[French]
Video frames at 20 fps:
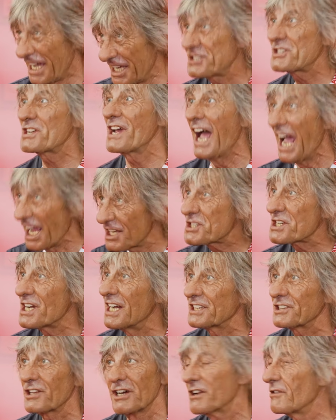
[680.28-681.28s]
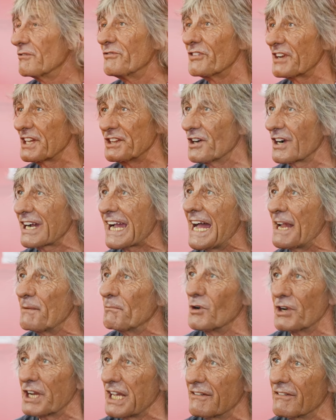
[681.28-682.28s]
qui est très connu en Italie puisque
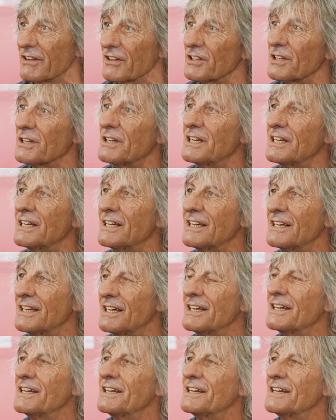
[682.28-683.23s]
son émission,